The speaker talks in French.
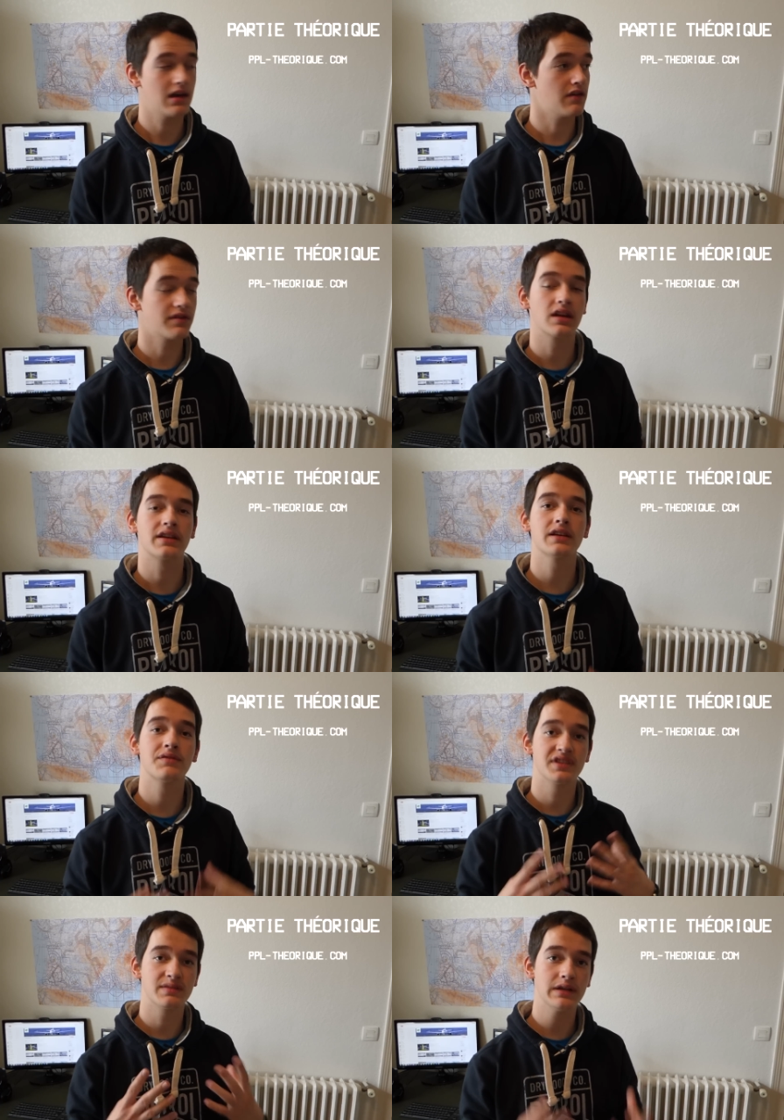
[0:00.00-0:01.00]
avec quelqu'un qui
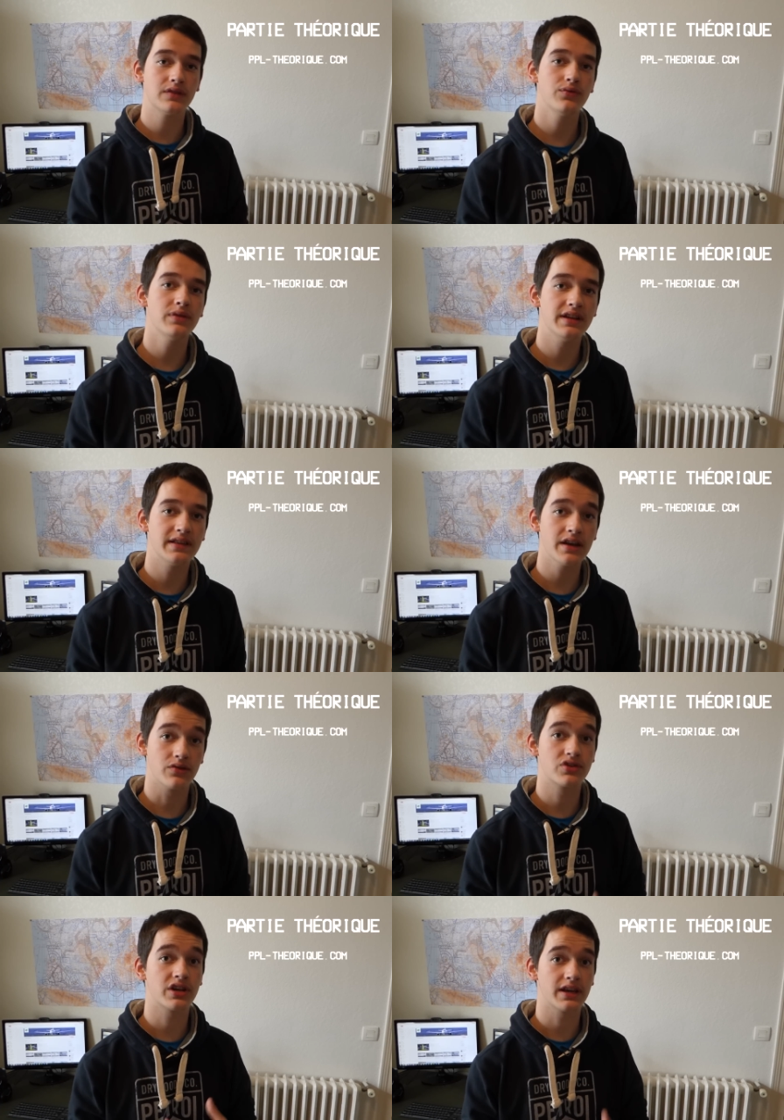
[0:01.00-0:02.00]
vous explique tous les détails
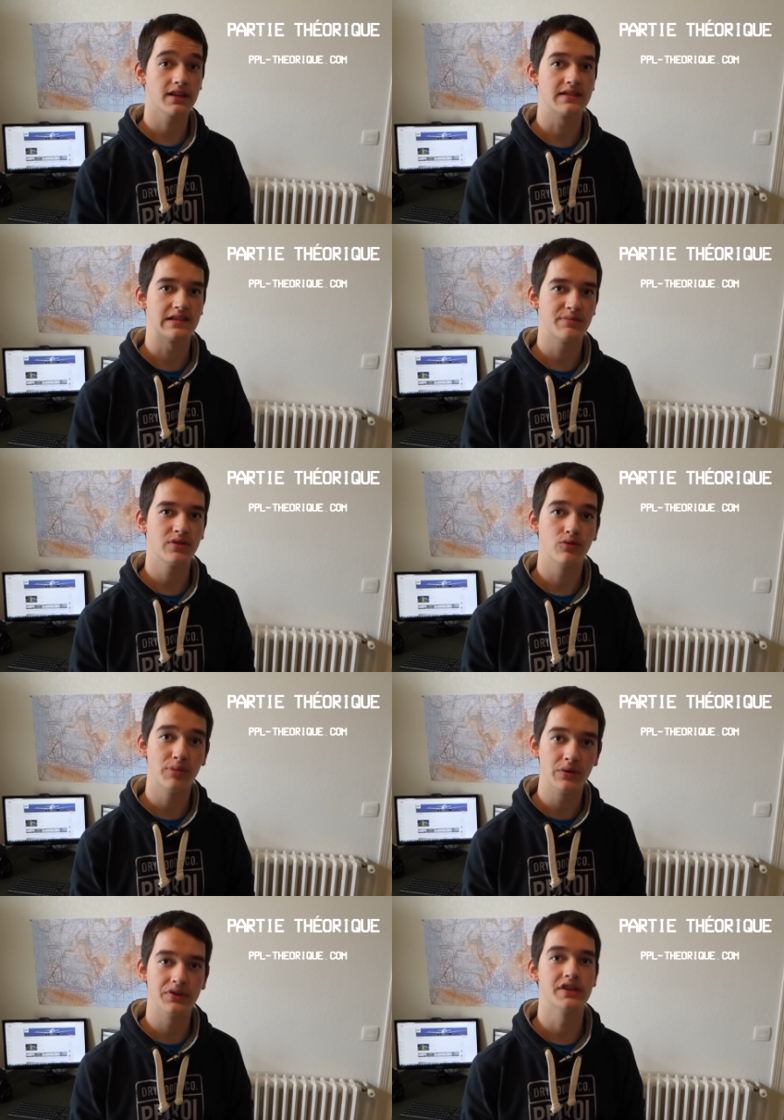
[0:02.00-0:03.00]
de chacun des aspects du
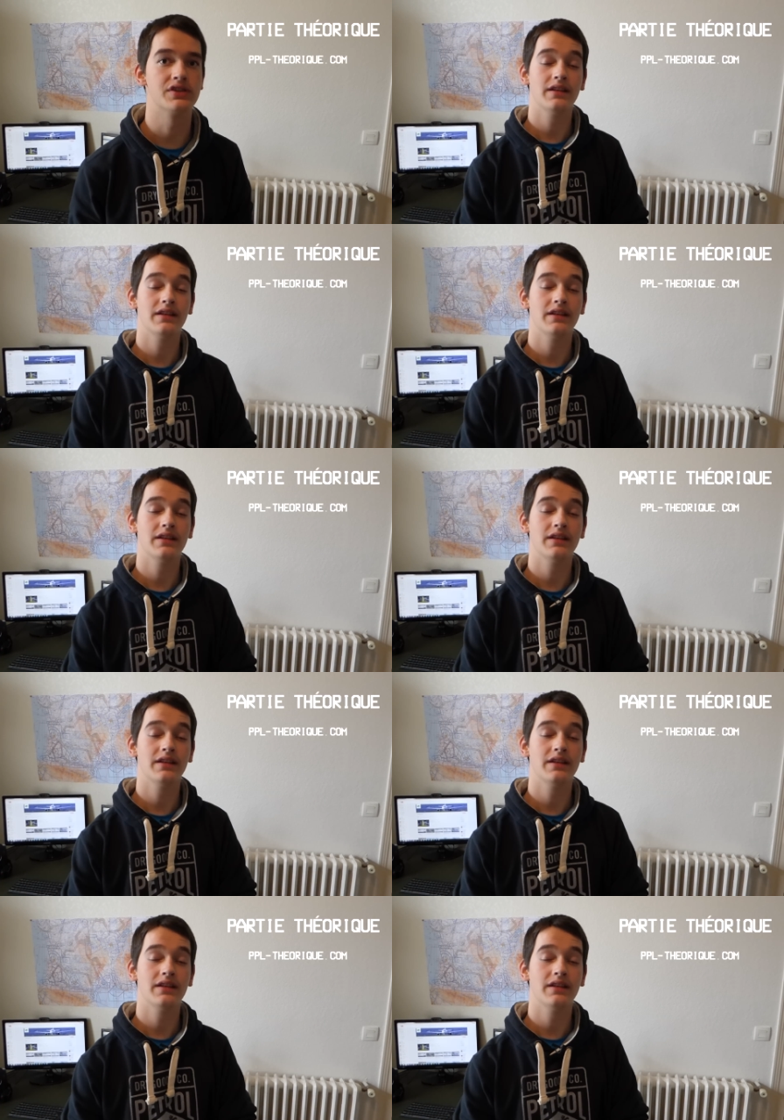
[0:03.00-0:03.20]
pilotage.